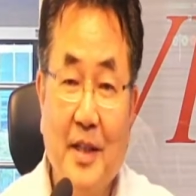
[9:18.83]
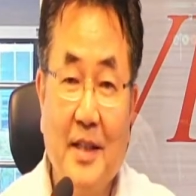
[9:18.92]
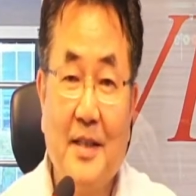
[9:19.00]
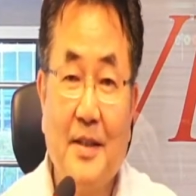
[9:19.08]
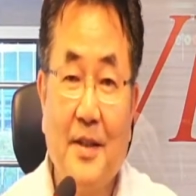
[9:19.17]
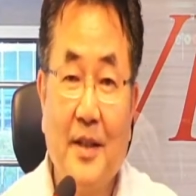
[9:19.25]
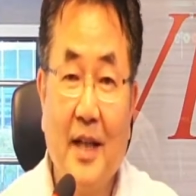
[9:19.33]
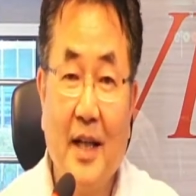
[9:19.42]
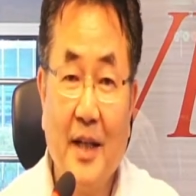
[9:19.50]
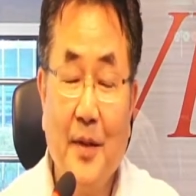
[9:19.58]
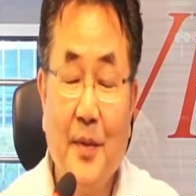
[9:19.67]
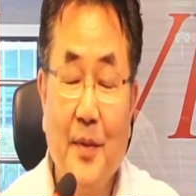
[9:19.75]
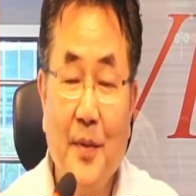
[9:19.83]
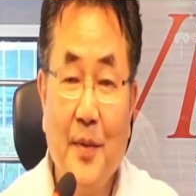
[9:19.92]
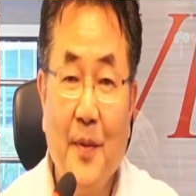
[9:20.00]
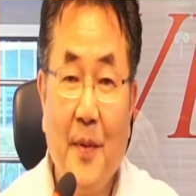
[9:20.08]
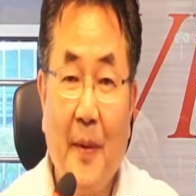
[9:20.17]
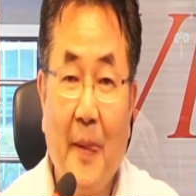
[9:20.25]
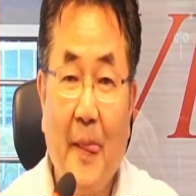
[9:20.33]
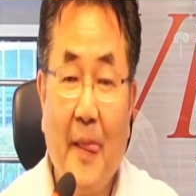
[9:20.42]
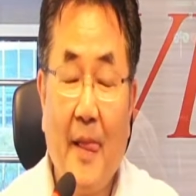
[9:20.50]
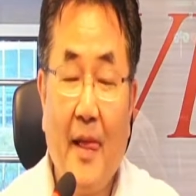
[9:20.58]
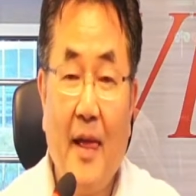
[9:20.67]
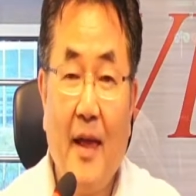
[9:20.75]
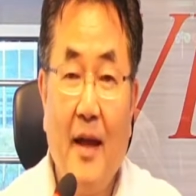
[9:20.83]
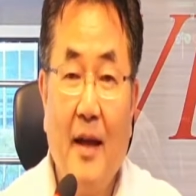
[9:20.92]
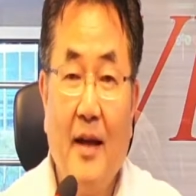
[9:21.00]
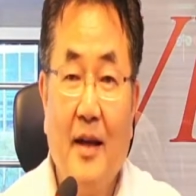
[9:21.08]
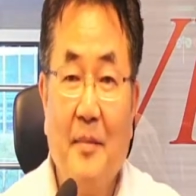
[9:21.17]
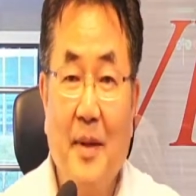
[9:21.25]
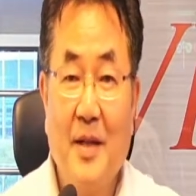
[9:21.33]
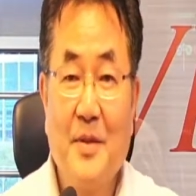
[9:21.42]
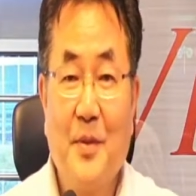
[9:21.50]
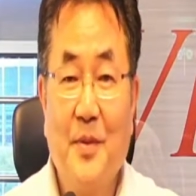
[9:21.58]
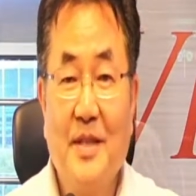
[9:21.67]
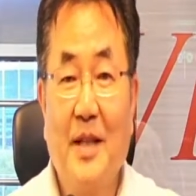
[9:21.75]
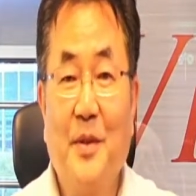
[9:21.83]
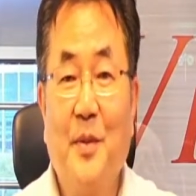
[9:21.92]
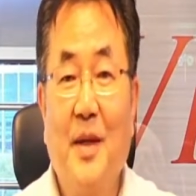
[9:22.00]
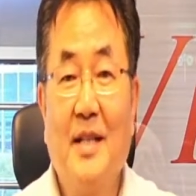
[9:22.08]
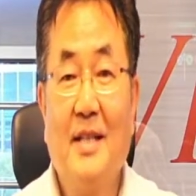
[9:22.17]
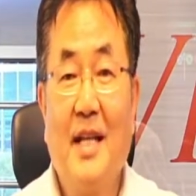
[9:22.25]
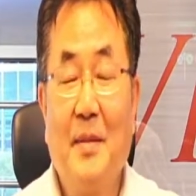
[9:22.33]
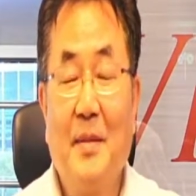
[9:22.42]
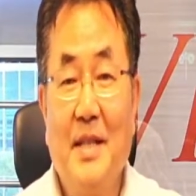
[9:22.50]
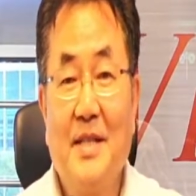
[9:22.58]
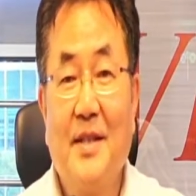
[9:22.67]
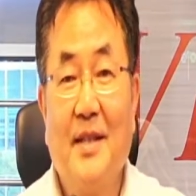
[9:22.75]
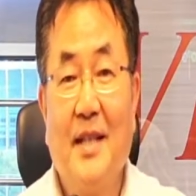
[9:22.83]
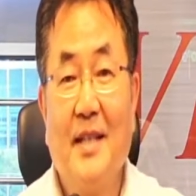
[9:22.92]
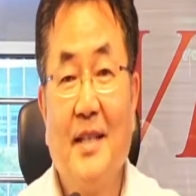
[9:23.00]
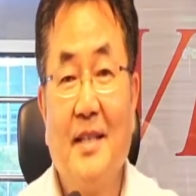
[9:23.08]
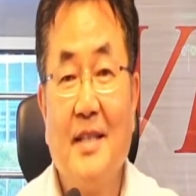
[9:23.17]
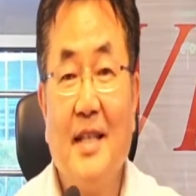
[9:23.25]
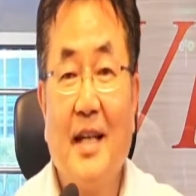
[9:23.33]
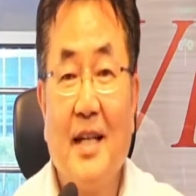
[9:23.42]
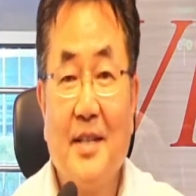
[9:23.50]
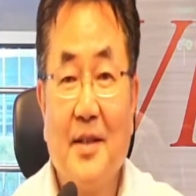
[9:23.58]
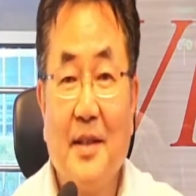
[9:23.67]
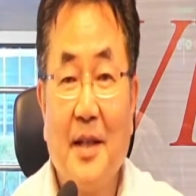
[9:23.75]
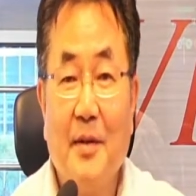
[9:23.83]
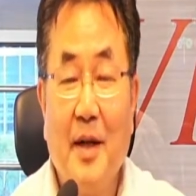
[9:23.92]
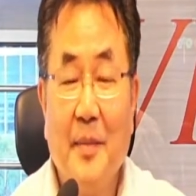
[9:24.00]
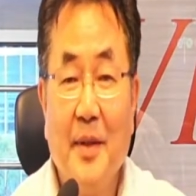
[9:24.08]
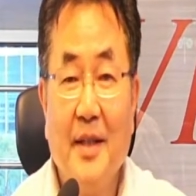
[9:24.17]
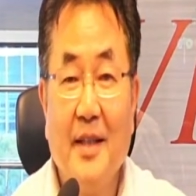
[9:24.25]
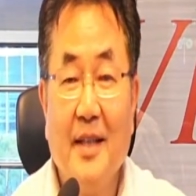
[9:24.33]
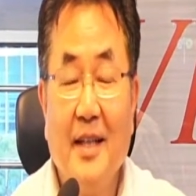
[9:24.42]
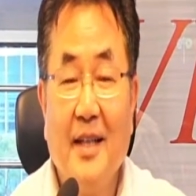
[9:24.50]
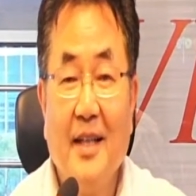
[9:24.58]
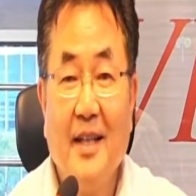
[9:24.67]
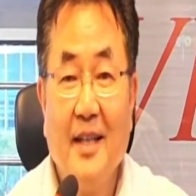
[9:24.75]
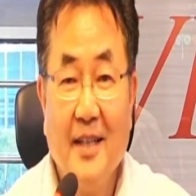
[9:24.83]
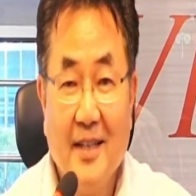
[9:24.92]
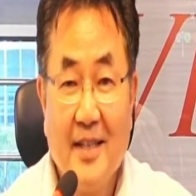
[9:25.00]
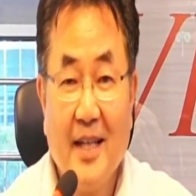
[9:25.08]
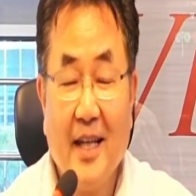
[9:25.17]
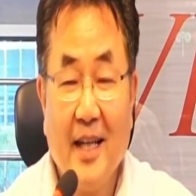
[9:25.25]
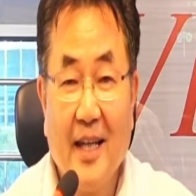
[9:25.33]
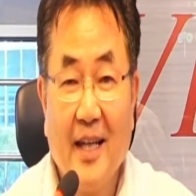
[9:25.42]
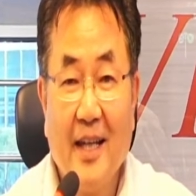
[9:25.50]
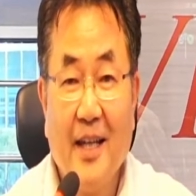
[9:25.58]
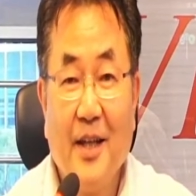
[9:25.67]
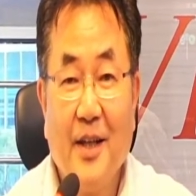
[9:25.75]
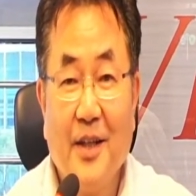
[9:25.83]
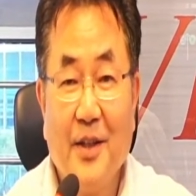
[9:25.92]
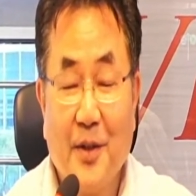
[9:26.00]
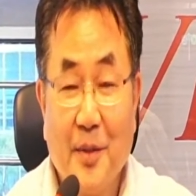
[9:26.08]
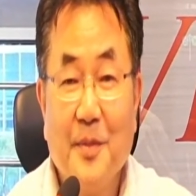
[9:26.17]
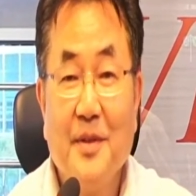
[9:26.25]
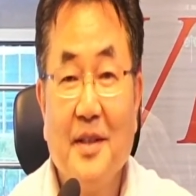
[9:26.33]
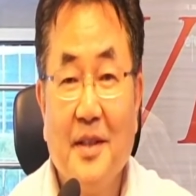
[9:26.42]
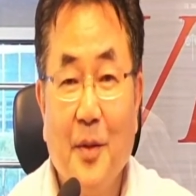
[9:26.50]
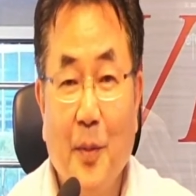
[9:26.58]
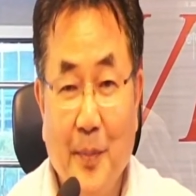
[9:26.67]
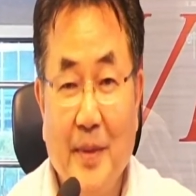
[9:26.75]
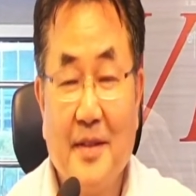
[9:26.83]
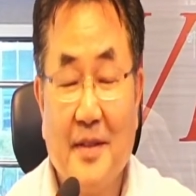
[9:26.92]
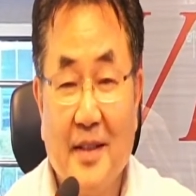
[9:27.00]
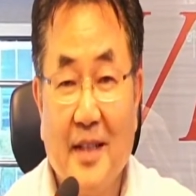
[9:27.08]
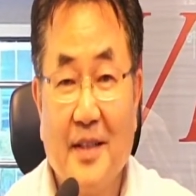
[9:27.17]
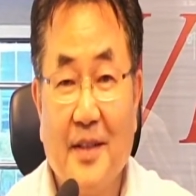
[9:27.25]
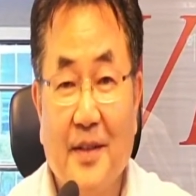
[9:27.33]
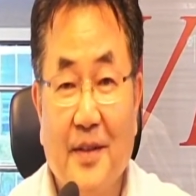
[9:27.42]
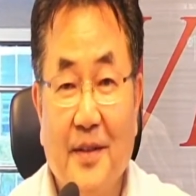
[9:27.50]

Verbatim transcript: 있어야 했고 방송을 작동하는 사람이 있어야 됐던 시대가 있었다고 하면 이제 여러분 오피스에서